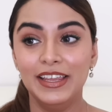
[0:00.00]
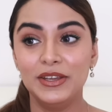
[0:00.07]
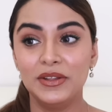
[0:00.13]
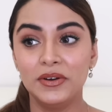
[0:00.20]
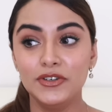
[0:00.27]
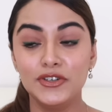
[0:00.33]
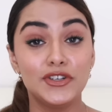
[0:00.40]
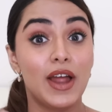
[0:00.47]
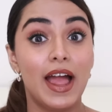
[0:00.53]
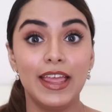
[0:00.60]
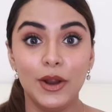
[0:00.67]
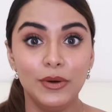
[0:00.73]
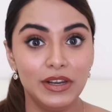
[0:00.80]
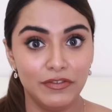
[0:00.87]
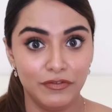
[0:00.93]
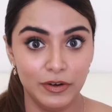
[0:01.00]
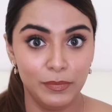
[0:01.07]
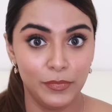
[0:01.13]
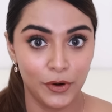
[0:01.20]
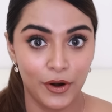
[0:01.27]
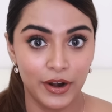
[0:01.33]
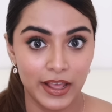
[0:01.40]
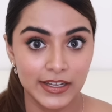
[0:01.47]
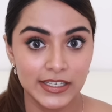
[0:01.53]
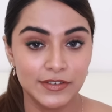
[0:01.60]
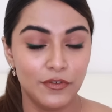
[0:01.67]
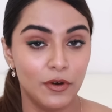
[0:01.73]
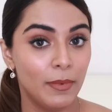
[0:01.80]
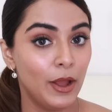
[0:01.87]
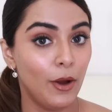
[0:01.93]
you know try out different products
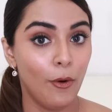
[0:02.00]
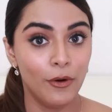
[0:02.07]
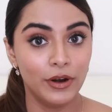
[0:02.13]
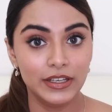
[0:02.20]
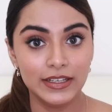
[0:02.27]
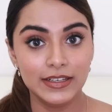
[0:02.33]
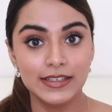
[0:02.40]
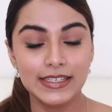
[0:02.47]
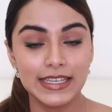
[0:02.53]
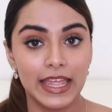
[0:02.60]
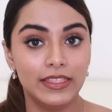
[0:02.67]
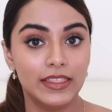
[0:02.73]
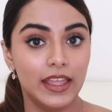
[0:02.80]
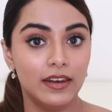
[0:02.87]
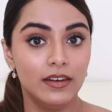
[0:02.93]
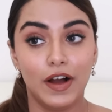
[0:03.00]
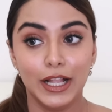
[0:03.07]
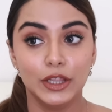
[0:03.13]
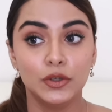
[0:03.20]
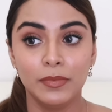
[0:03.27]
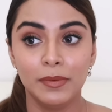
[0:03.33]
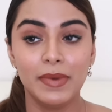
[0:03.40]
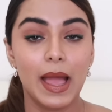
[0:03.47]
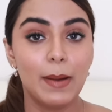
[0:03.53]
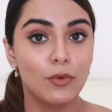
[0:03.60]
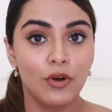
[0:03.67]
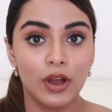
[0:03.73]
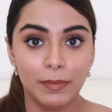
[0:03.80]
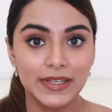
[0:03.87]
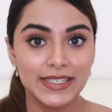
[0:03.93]
for my audience and then फालतू में मैं आपको
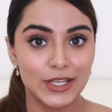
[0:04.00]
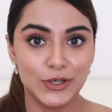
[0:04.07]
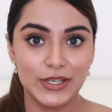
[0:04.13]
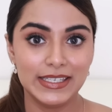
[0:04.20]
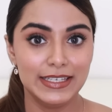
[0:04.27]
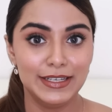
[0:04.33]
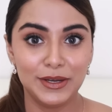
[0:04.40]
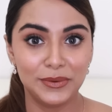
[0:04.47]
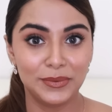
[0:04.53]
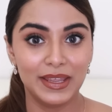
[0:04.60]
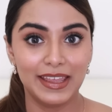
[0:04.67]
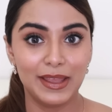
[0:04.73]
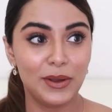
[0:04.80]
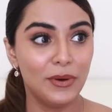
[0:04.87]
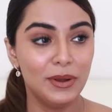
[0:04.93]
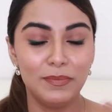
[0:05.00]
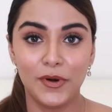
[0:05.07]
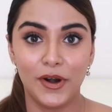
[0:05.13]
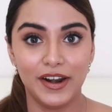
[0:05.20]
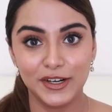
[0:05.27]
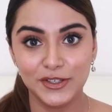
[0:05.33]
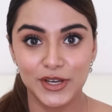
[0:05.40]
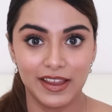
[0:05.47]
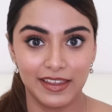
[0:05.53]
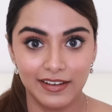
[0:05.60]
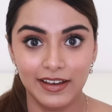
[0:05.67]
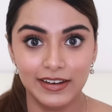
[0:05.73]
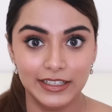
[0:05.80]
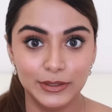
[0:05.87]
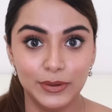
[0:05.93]
कभी सजेस्ट नहीं करूंगी कि कोई प्रोडक्ट जाके
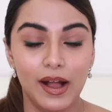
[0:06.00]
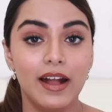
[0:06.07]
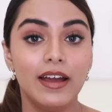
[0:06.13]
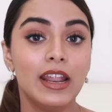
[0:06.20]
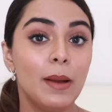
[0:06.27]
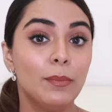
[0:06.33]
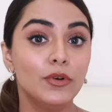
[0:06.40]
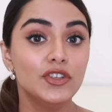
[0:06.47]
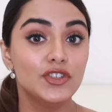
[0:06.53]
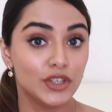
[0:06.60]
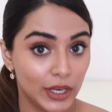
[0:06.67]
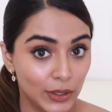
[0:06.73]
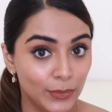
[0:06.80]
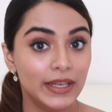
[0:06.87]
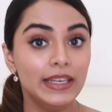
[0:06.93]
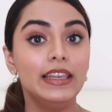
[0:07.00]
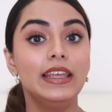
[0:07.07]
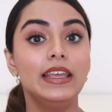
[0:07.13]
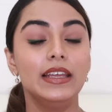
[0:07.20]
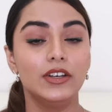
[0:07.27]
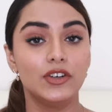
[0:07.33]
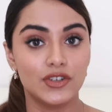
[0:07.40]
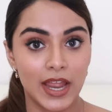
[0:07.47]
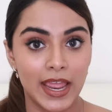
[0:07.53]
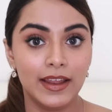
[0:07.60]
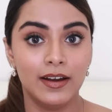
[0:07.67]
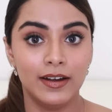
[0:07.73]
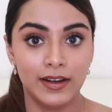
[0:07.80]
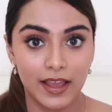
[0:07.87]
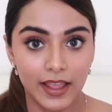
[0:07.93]
खरीदो अगर आपको जेनुइनली ट्राई
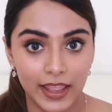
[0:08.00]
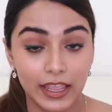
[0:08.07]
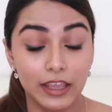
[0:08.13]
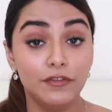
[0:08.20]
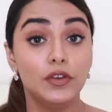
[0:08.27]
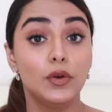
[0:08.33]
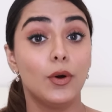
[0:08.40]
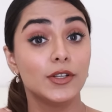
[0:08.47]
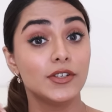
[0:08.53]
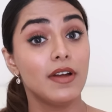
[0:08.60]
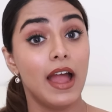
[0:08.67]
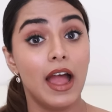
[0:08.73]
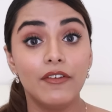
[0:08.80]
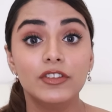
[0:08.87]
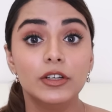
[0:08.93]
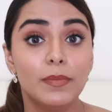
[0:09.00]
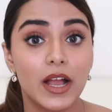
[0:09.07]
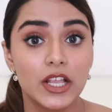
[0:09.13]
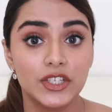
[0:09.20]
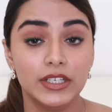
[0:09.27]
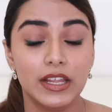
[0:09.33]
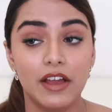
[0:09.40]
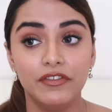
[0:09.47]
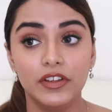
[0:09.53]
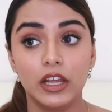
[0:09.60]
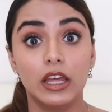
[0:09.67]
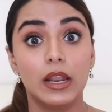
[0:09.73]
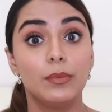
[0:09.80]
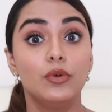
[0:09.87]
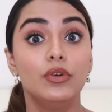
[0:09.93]
करना है इफ़ यू ऑल्सो हैव द बजट या फिर
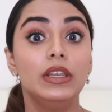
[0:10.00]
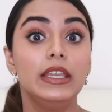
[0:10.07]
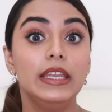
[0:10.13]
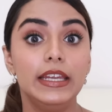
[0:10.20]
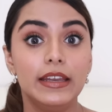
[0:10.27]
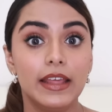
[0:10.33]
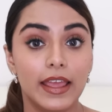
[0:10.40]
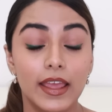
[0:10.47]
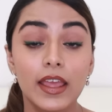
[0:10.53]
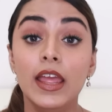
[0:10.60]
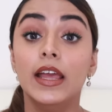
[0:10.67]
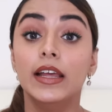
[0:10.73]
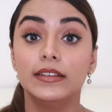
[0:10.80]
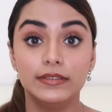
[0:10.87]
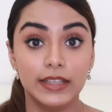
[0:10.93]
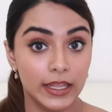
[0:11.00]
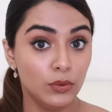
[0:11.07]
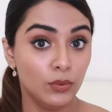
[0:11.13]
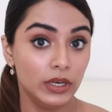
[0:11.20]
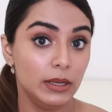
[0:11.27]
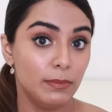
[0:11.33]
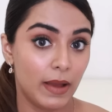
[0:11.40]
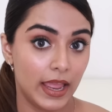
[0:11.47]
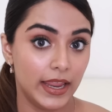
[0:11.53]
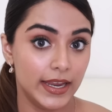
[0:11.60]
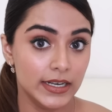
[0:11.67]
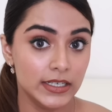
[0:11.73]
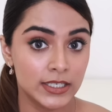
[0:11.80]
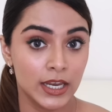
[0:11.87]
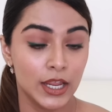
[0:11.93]
अगर आपको नीड है देन ओनली बाय
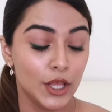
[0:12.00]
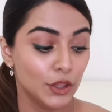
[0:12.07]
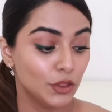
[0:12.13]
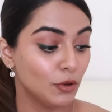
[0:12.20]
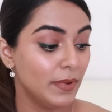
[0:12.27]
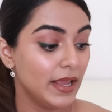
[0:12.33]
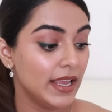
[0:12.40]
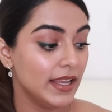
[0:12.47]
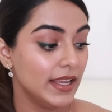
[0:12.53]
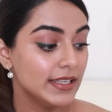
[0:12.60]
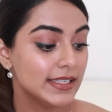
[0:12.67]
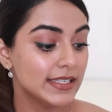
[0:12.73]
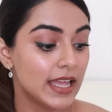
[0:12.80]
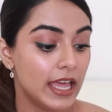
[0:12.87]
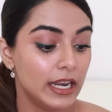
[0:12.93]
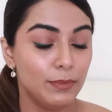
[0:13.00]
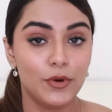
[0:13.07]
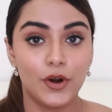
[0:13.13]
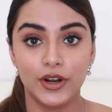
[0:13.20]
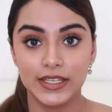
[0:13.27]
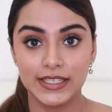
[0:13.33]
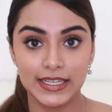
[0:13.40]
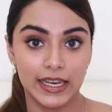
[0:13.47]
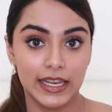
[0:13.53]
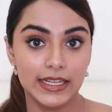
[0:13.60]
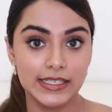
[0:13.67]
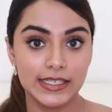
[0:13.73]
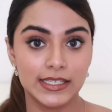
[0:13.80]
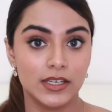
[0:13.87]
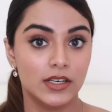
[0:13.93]
इट तो मैं इन सारे प्रोडक्ट्स के
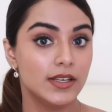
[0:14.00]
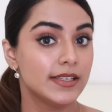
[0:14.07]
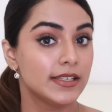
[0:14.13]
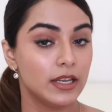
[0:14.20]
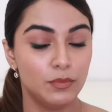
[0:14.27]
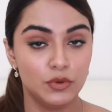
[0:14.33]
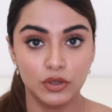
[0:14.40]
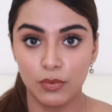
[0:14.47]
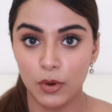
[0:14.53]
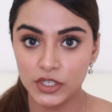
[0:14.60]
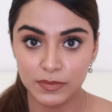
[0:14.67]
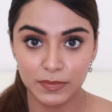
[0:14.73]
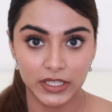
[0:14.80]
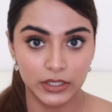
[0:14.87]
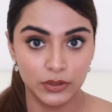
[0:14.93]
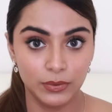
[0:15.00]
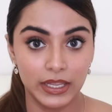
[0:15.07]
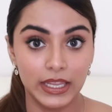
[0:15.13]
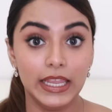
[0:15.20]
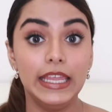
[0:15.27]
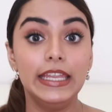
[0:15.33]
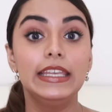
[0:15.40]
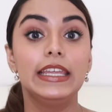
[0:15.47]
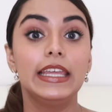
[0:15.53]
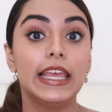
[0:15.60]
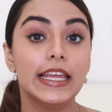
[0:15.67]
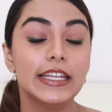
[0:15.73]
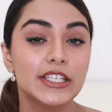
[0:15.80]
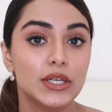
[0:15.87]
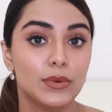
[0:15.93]
लिंक्स डिस्क्रिप्शन बॉक्स में दे दूंगी इन
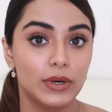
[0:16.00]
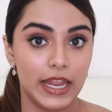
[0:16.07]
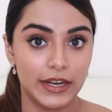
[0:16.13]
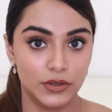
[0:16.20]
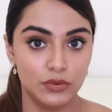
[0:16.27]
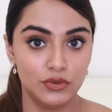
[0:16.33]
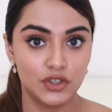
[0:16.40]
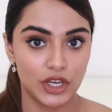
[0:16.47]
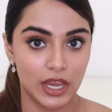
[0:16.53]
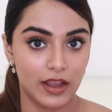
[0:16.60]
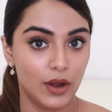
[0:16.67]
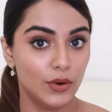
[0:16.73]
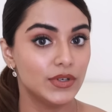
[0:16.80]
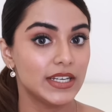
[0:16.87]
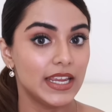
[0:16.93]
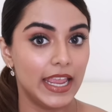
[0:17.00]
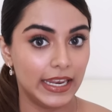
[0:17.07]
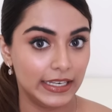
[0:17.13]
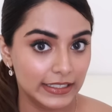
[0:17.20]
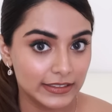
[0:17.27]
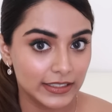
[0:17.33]
केस यू वुड लाइक टू चेक आउट एनी